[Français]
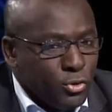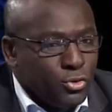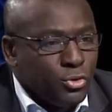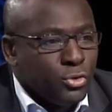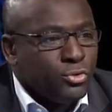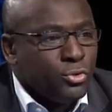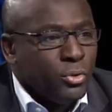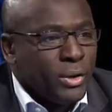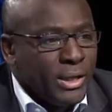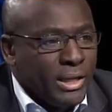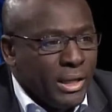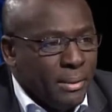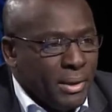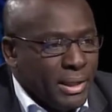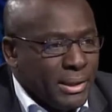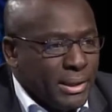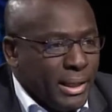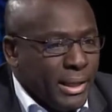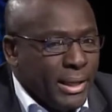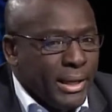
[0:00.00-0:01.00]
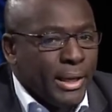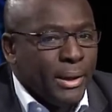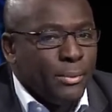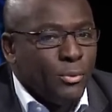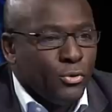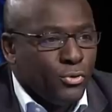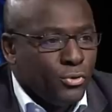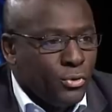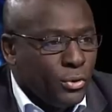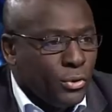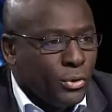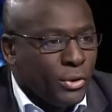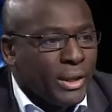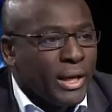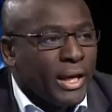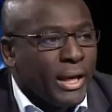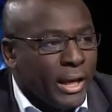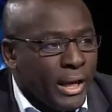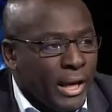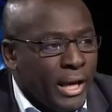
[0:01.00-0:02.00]
Sori Diabaté, qui est un monsieur
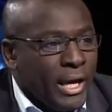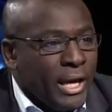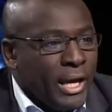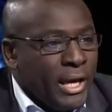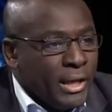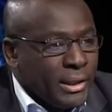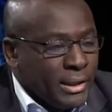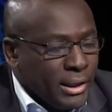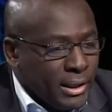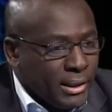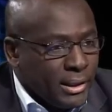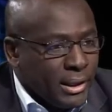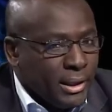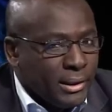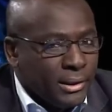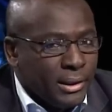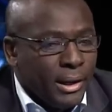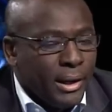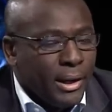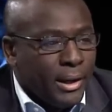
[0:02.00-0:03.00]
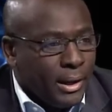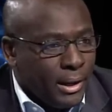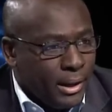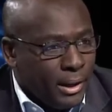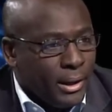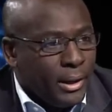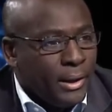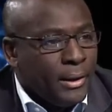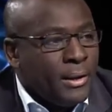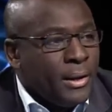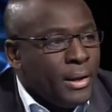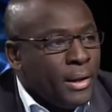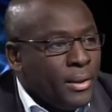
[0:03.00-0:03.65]
très, très, très, très